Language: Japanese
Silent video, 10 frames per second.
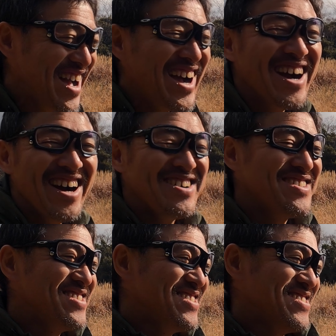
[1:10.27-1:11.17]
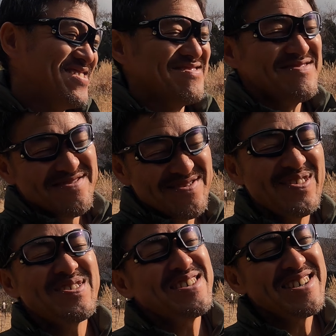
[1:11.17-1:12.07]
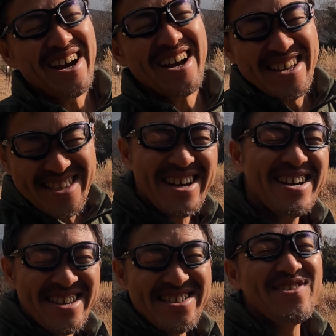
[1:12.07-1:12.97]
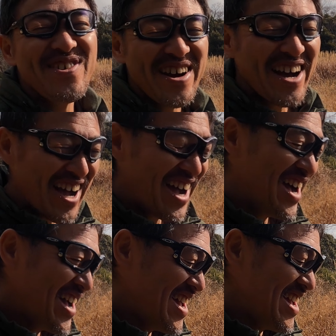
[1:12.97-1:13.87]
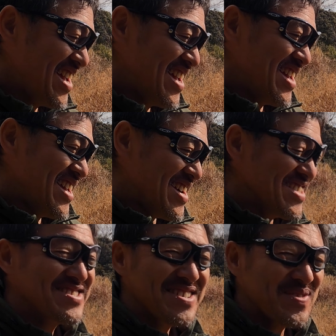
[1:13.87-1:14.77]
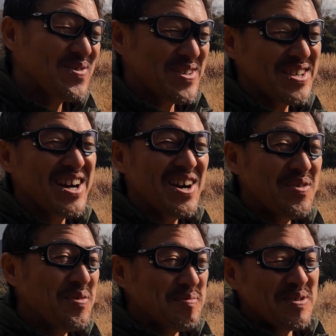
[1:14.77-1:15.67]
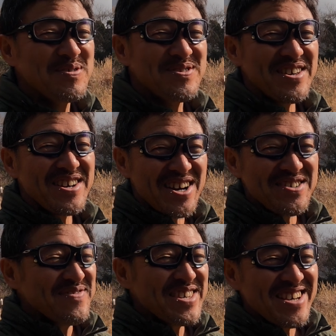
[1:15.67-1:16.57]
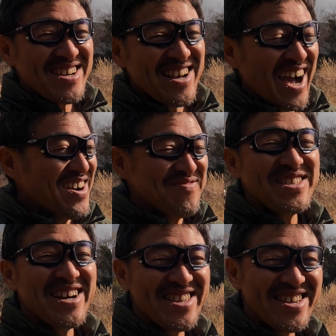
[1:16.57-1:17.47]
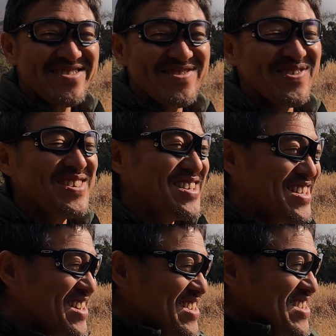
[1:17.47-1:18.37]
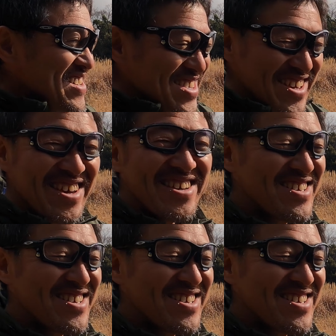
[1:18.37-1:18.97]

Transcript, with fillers: なんか動きが硬いとかなんですかトリガ重くてガク引きガーンみたいな引く時にね引きがね